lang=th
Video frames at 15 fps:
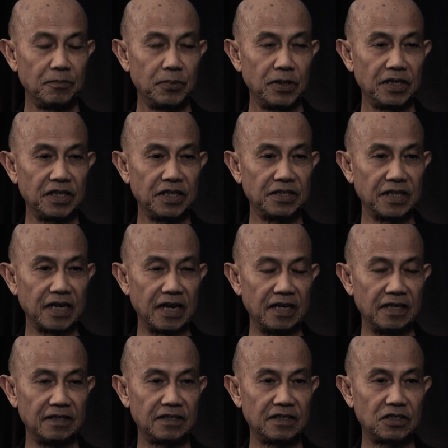เพื่อที่จะ
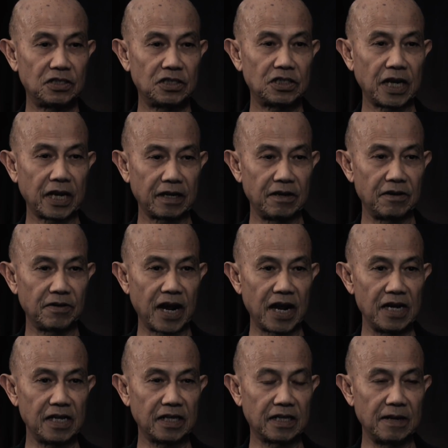เช็ครา
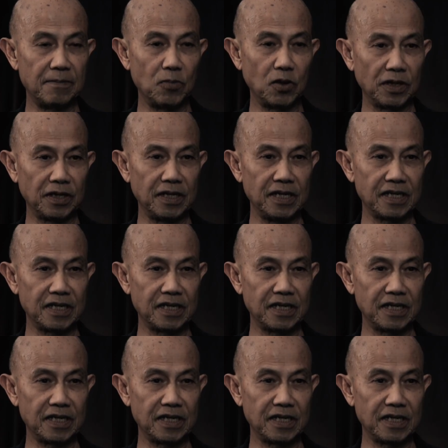ยละเอียดทั้ด